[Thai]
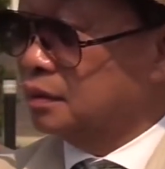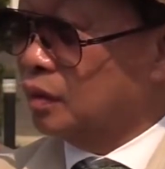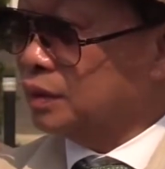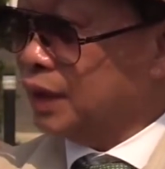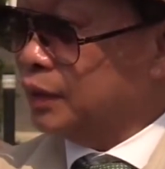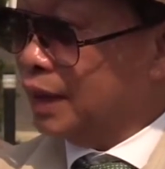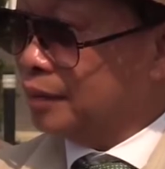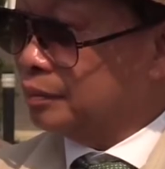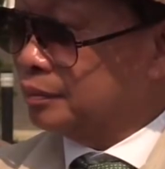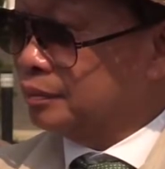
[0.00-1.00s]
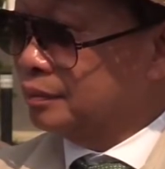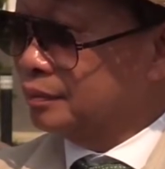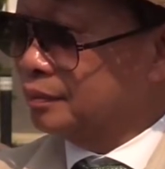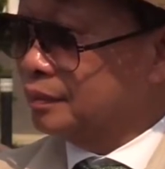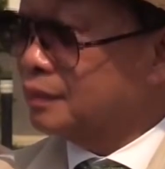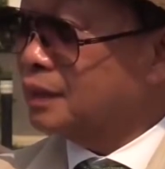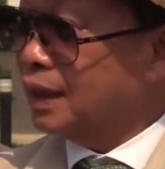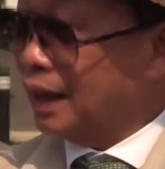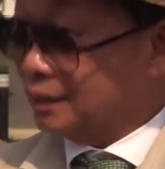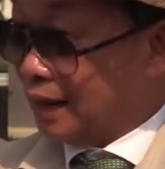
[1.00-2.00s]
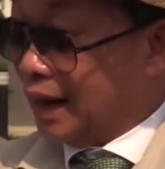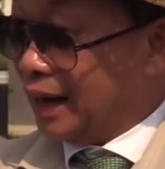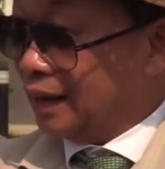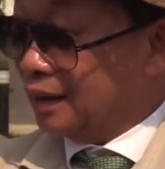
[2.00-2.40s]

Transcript: ของสาริธรรมอันตราย